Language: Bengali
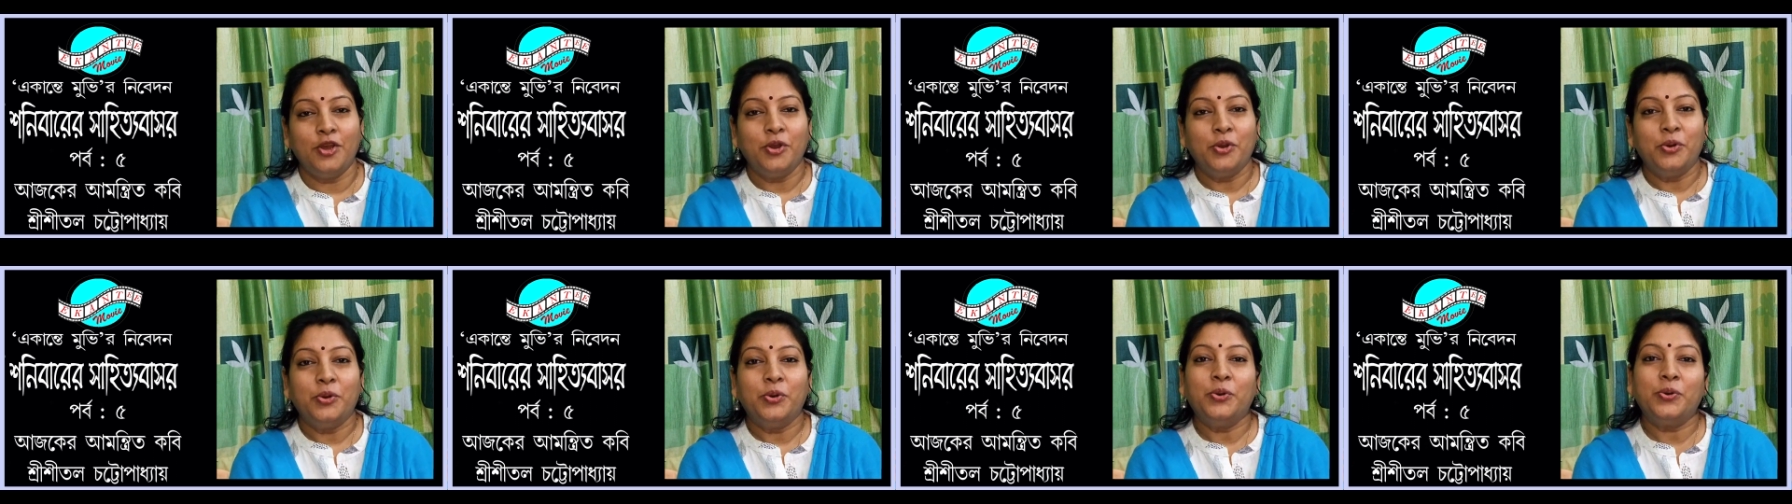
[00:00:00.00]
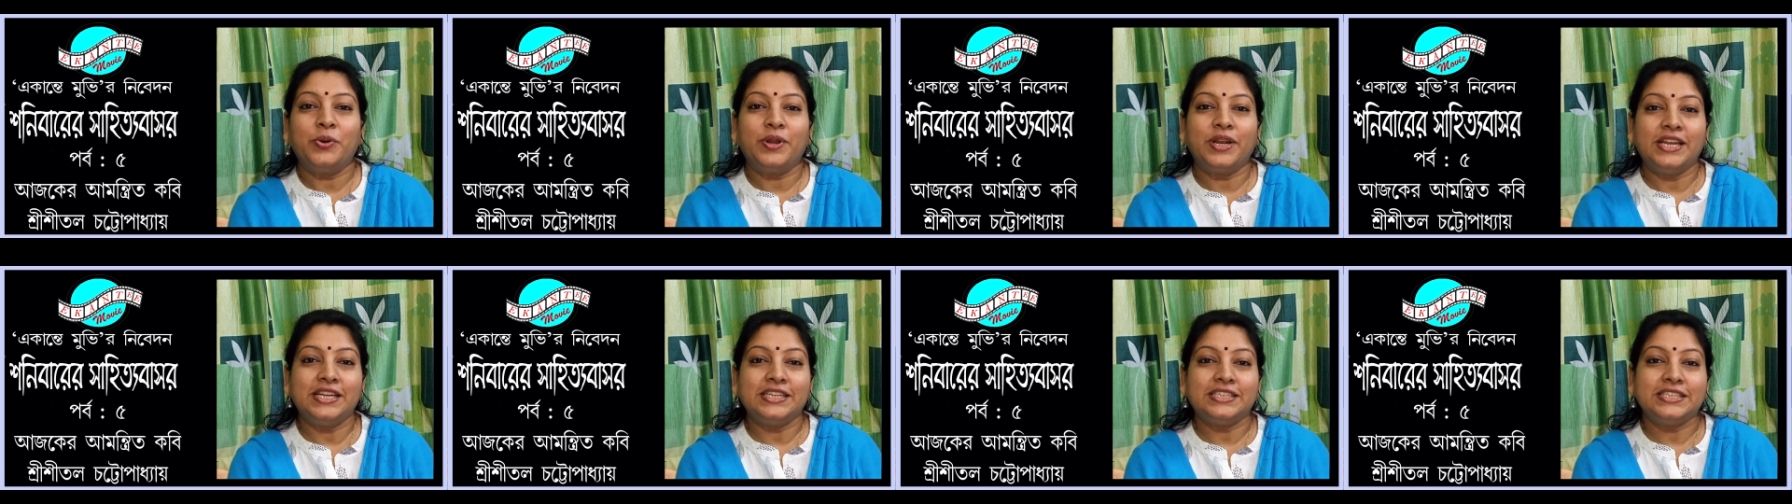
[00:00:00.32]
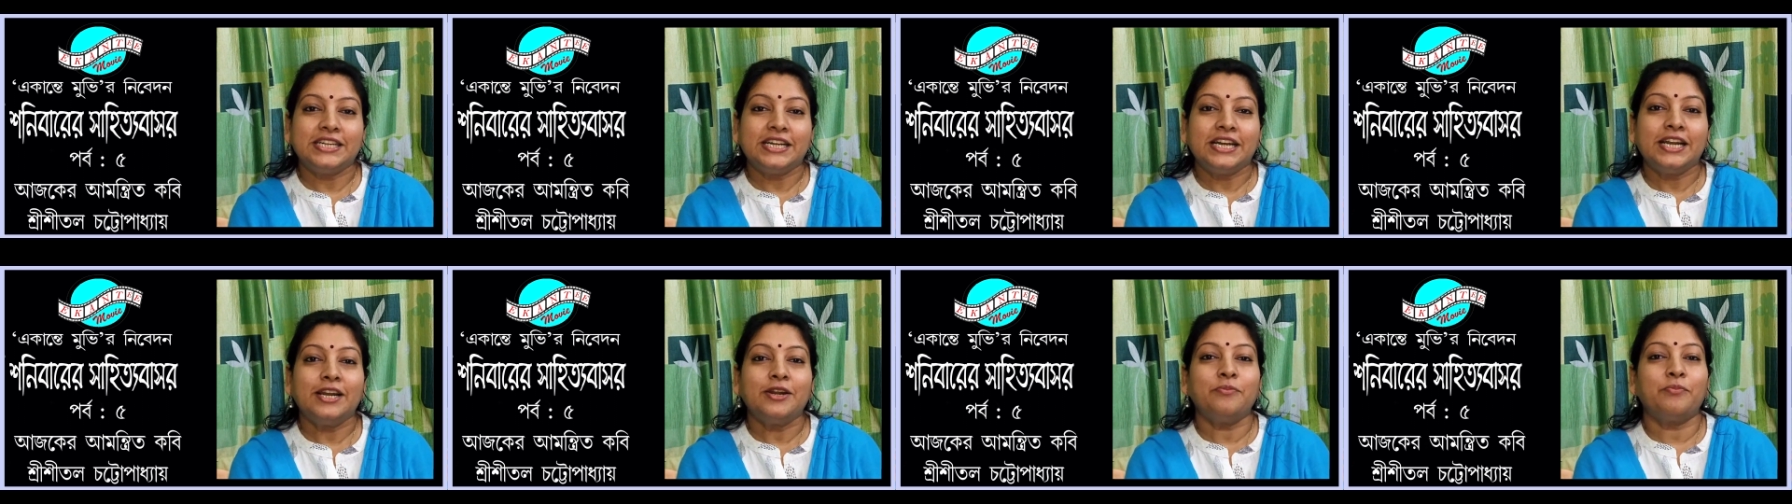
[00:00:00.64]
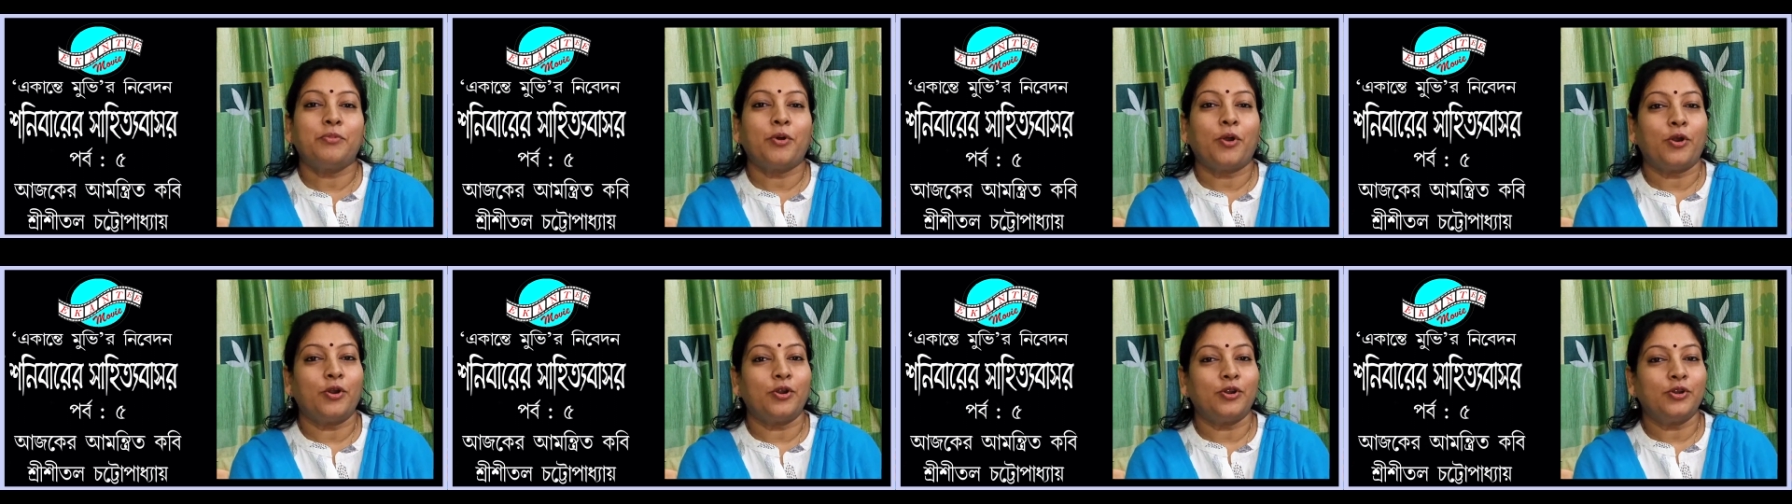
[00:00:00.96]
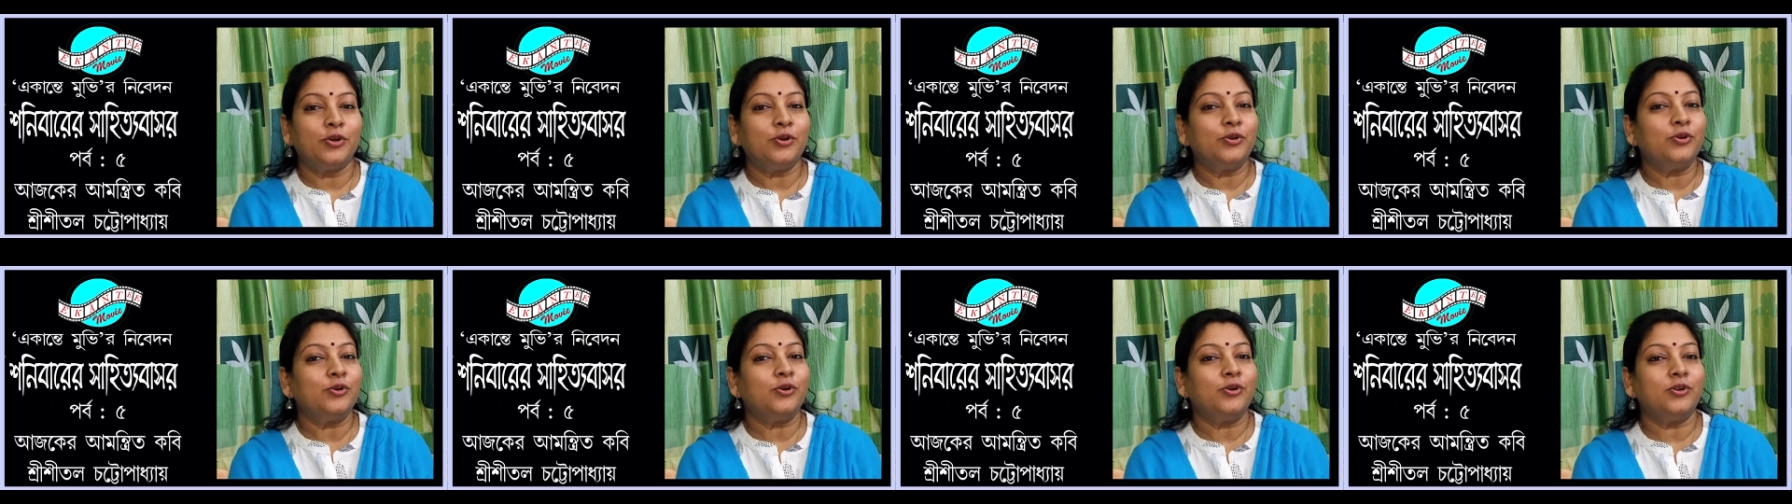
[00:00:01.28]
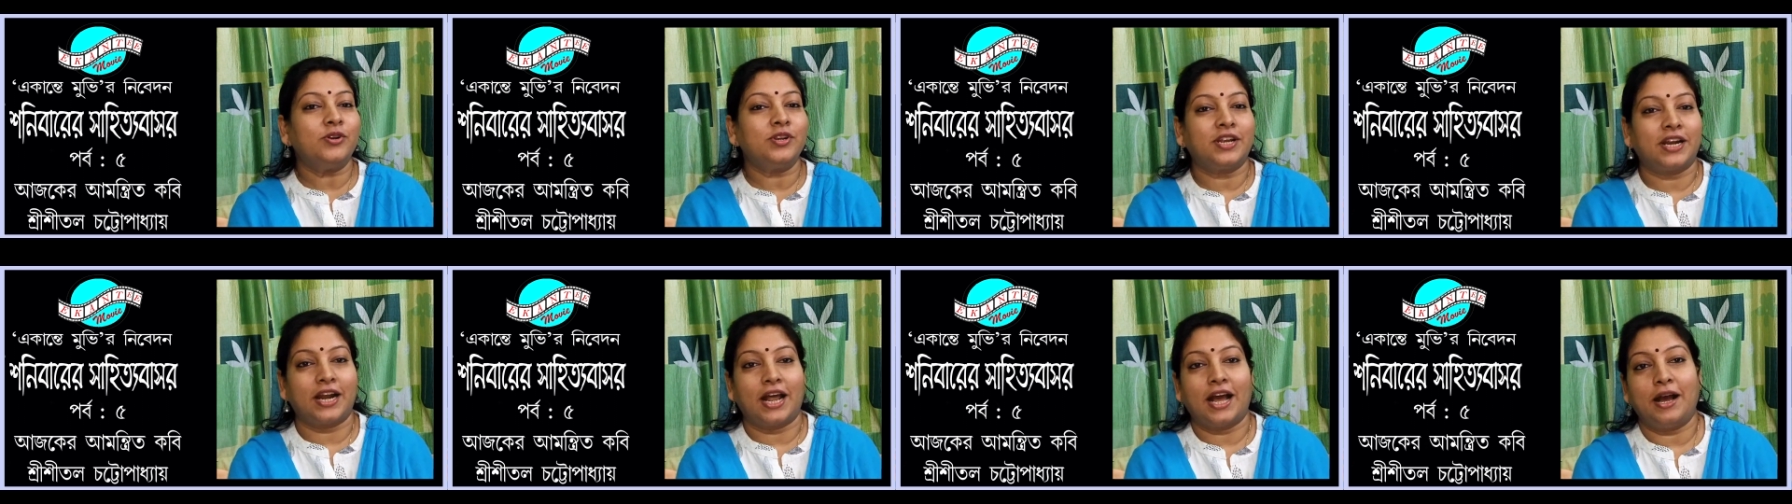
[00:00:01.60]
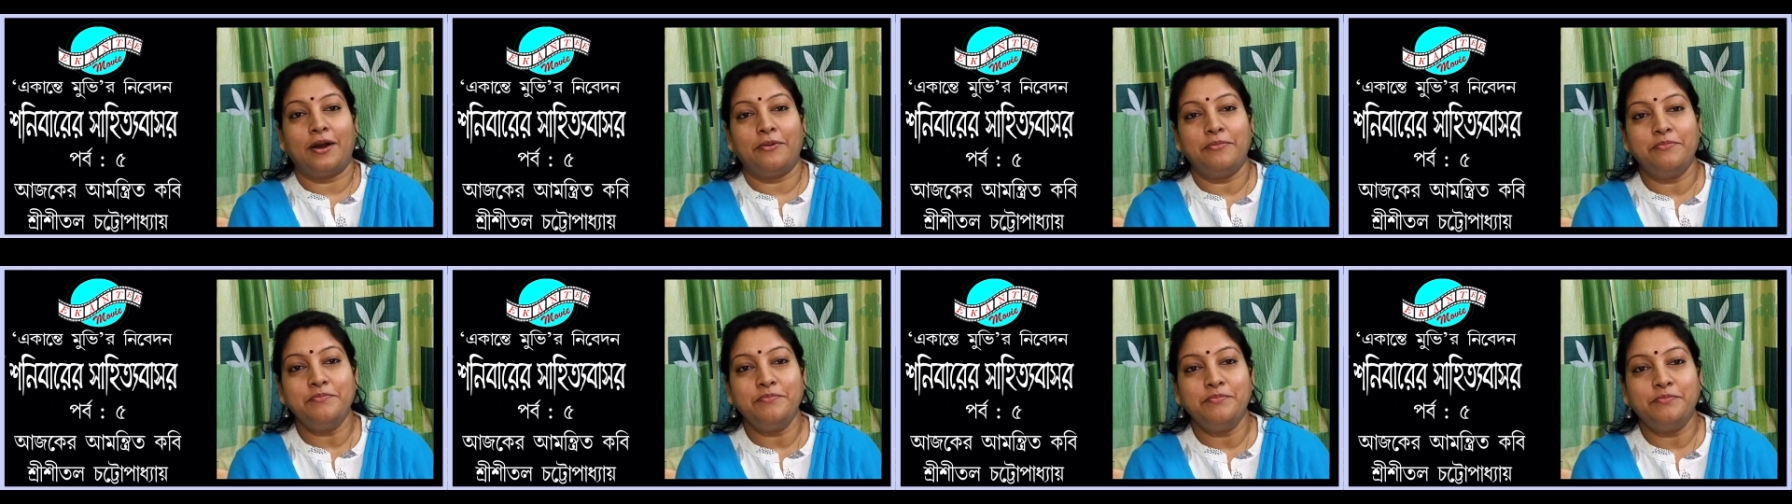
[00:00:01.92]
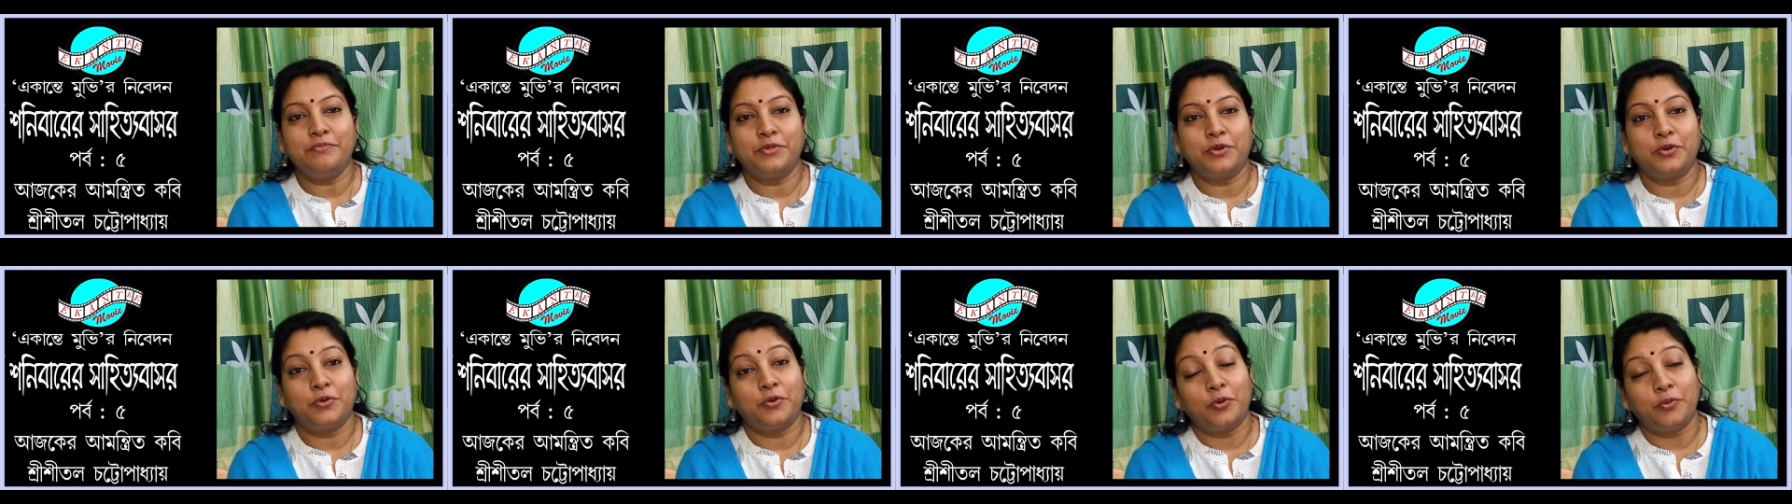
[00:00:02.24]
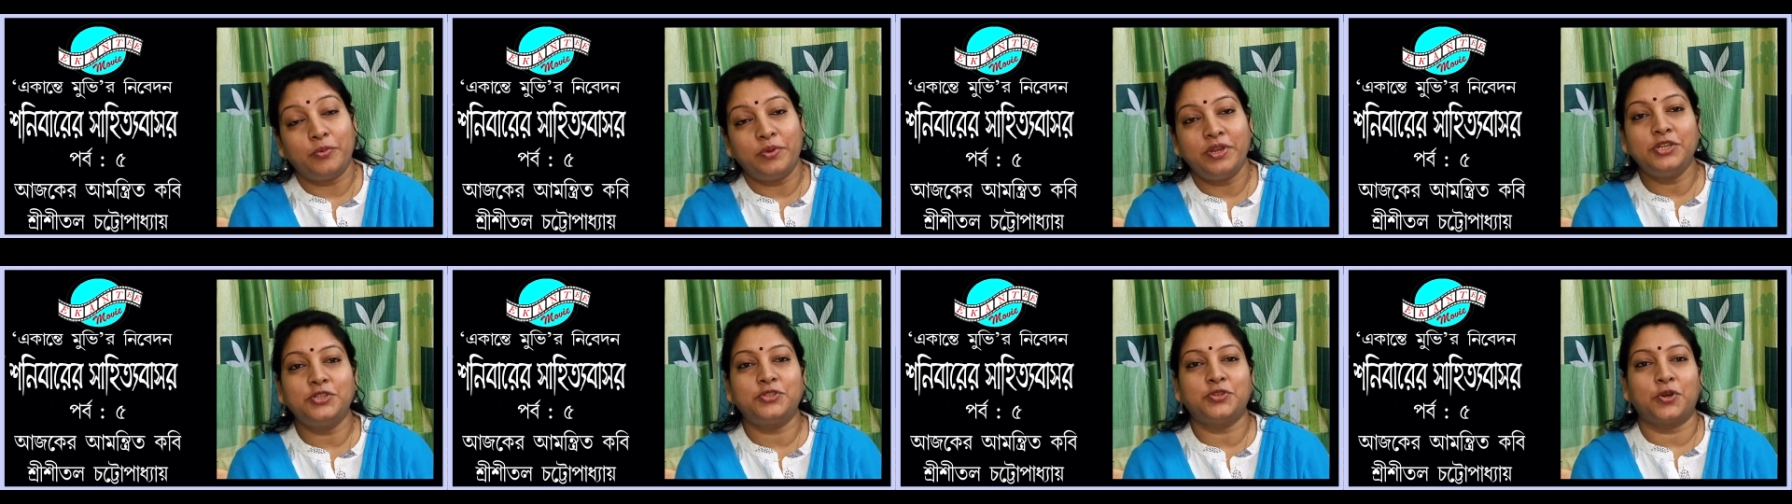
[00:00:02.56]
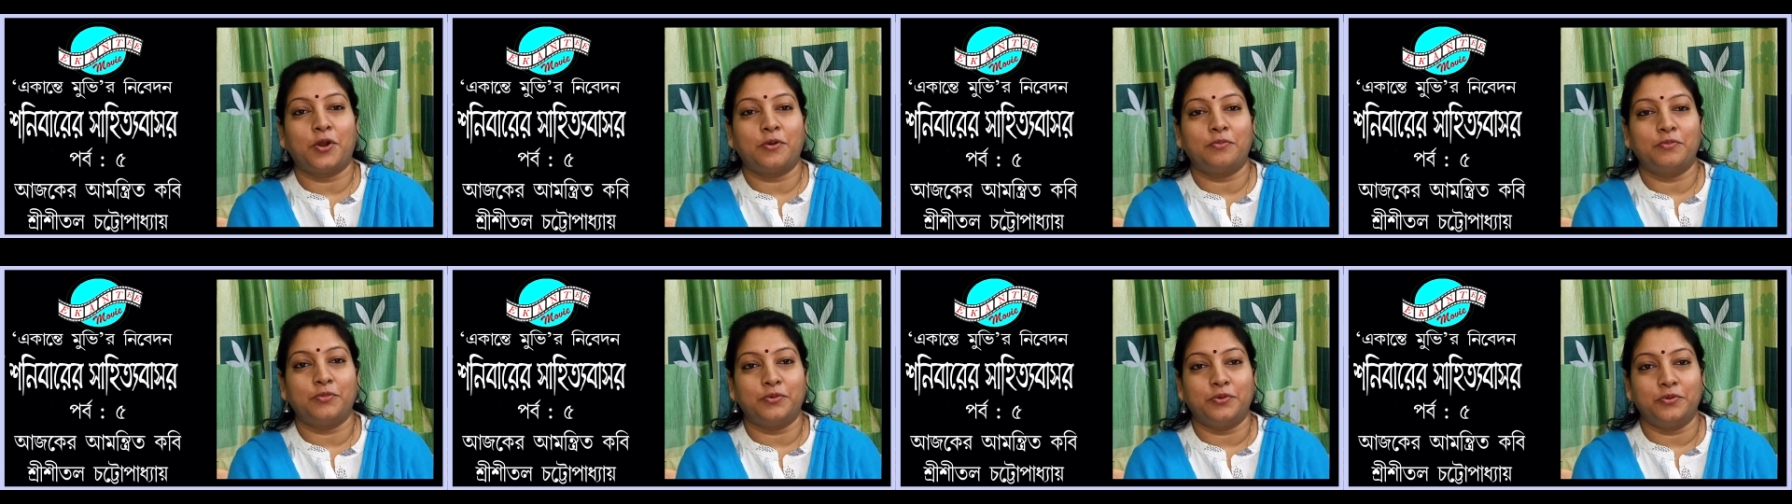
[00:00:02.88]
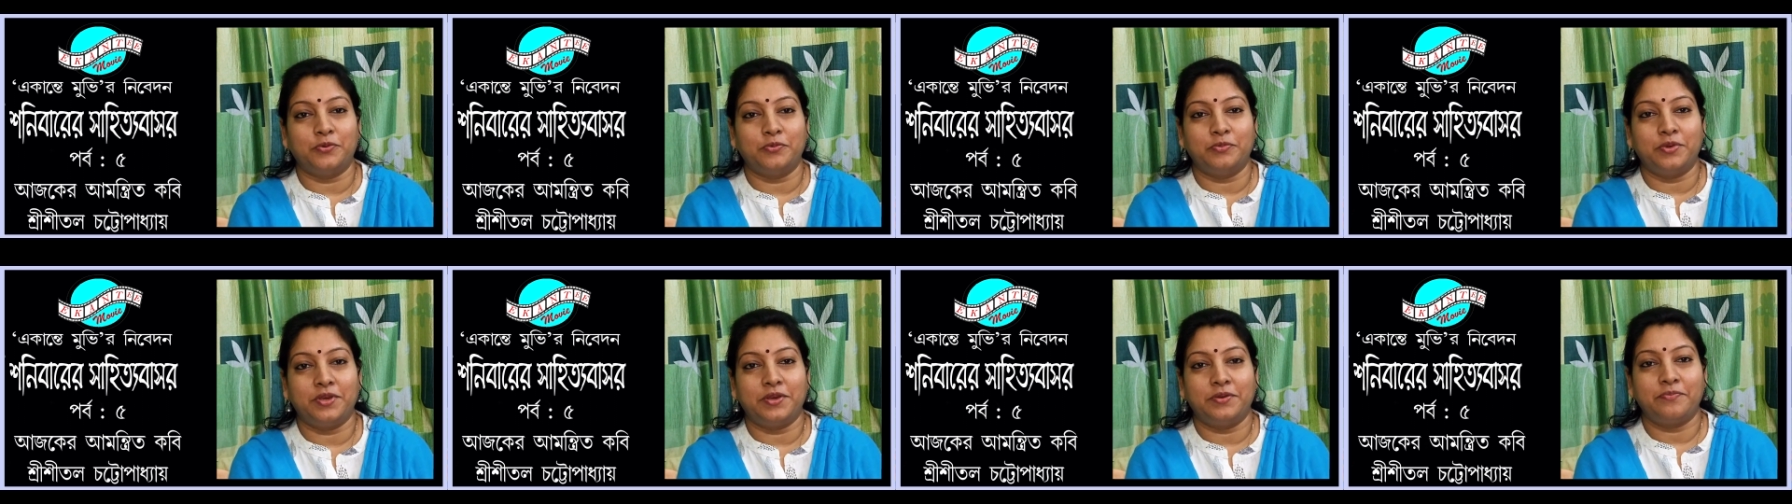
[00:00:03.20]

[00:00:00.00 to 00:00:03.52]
হুগলি জেলার বরডঙ্গল গ্রাম কবির জন্মভূমি